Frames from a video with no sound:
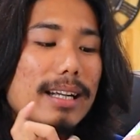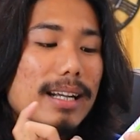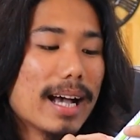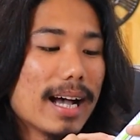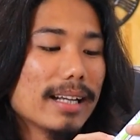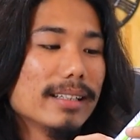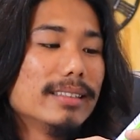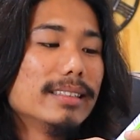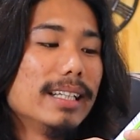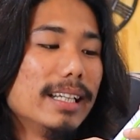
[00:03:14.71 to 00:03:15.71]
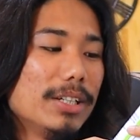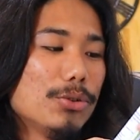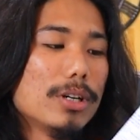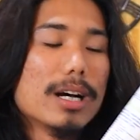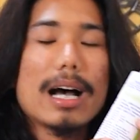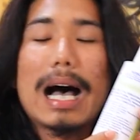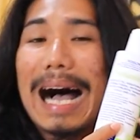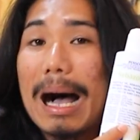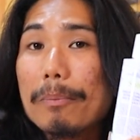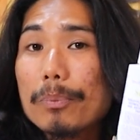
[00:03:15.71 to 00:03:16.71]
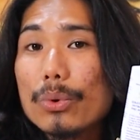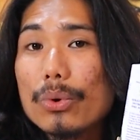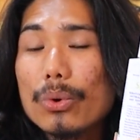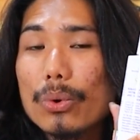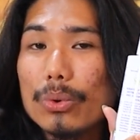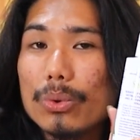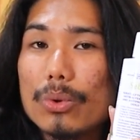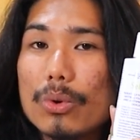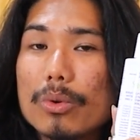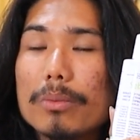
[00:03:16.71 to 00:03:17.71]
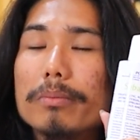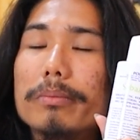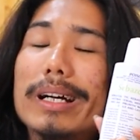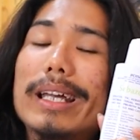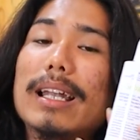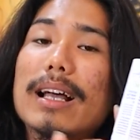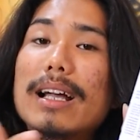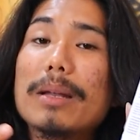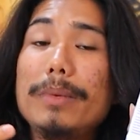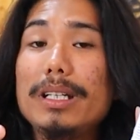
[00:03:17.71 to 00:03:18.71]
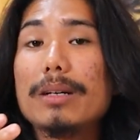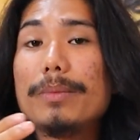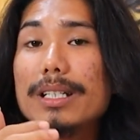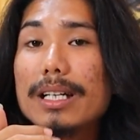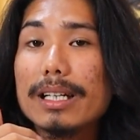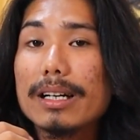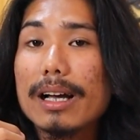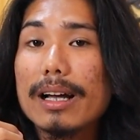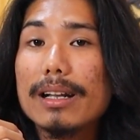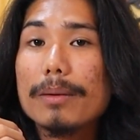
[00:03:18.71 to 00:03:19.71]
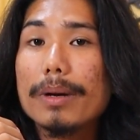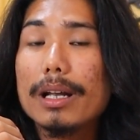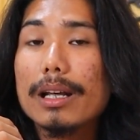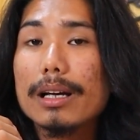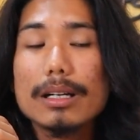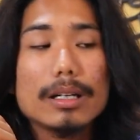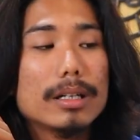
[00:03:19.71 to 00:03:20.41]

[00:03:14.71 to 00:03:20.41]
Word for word: dan ini juga ampuh untuk menghilangkan minyak-minyak yang ada pada